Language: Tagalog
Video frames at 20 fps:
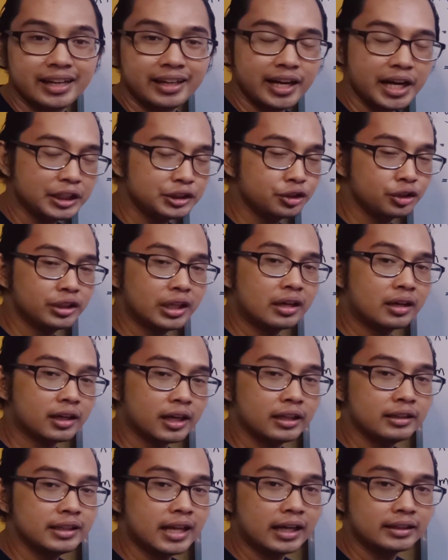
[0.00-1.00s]
direction ng
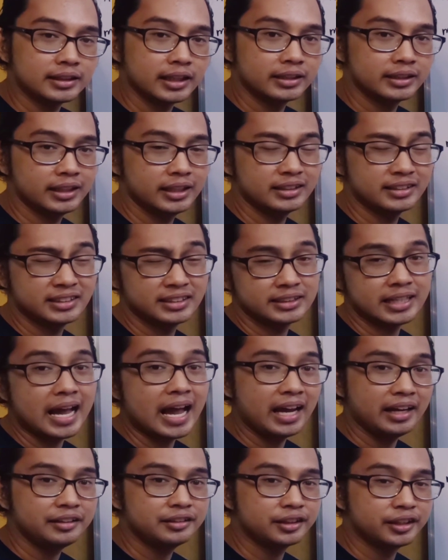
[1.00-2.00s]
run natin, it's
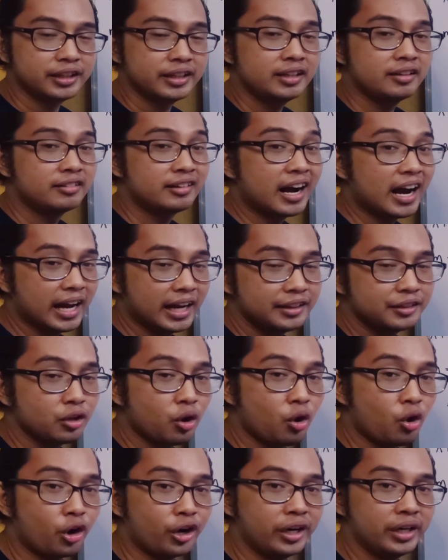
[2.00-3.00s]
either right
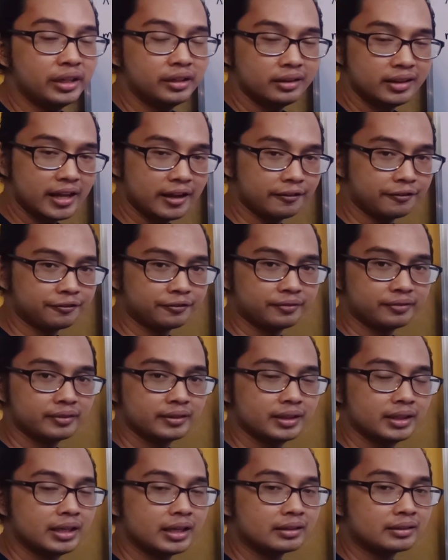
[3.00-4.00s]
or left.
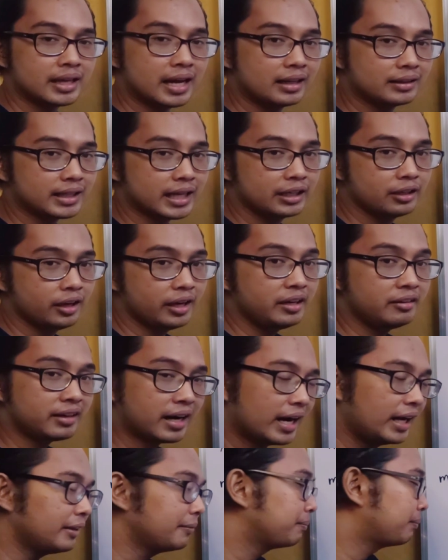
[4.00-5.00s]
Dahil tayo ay right,